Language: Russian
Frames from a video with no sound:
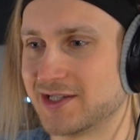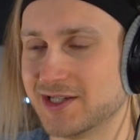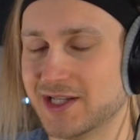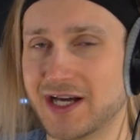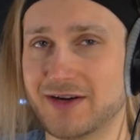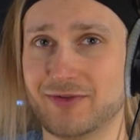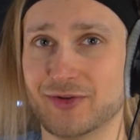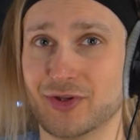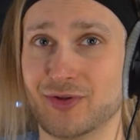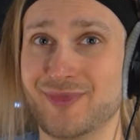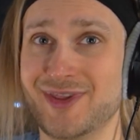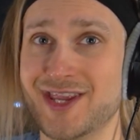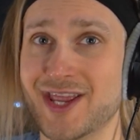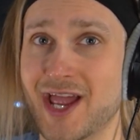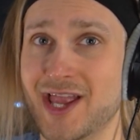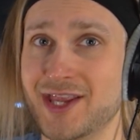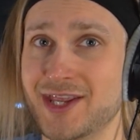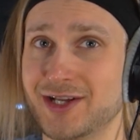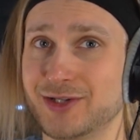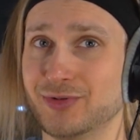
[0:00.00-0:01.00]
слава, но
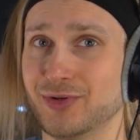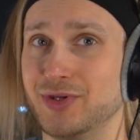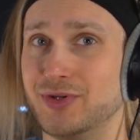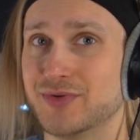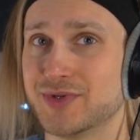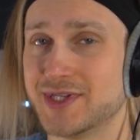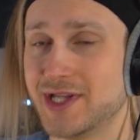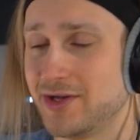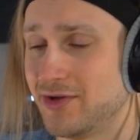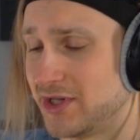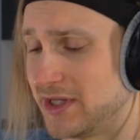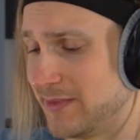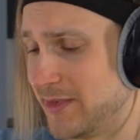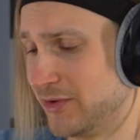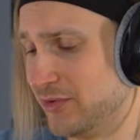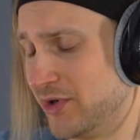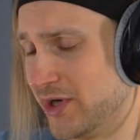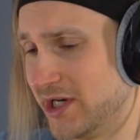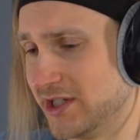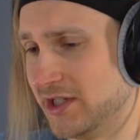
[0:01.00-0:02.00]
меня никто не узнает, я
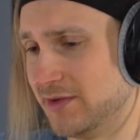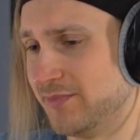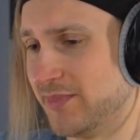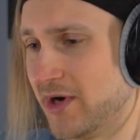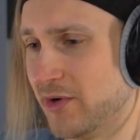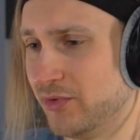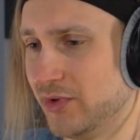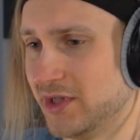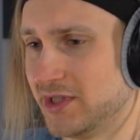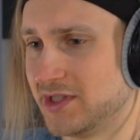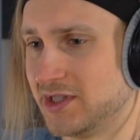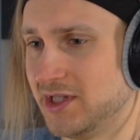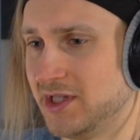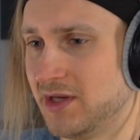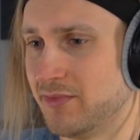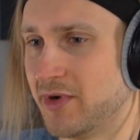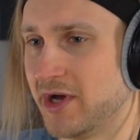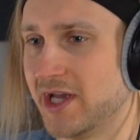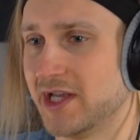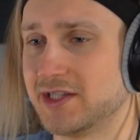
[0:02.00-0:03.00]
могу ходить по улице и
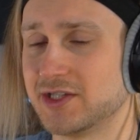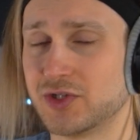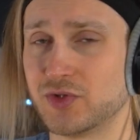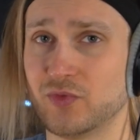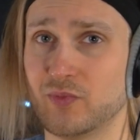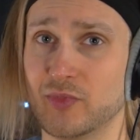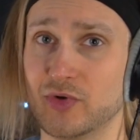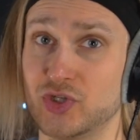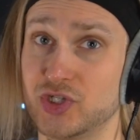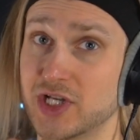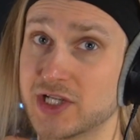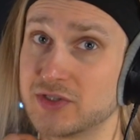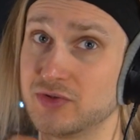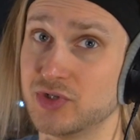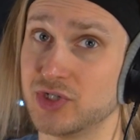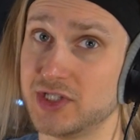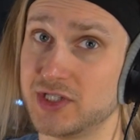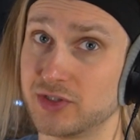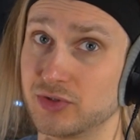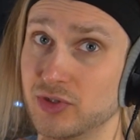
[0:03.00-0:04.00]
не бояться, что в мою частную
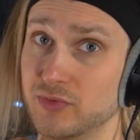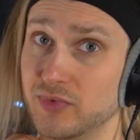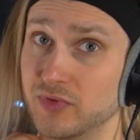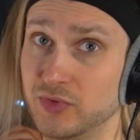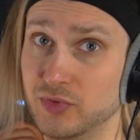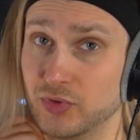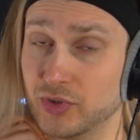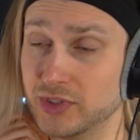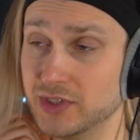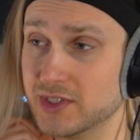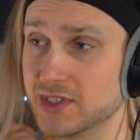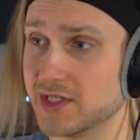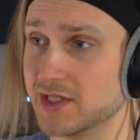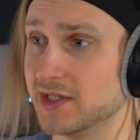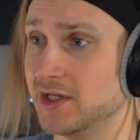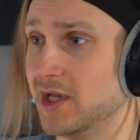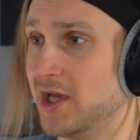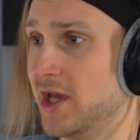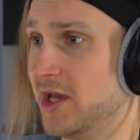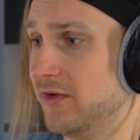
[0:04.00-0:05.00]
жизнь кто-нибудь вторгнется.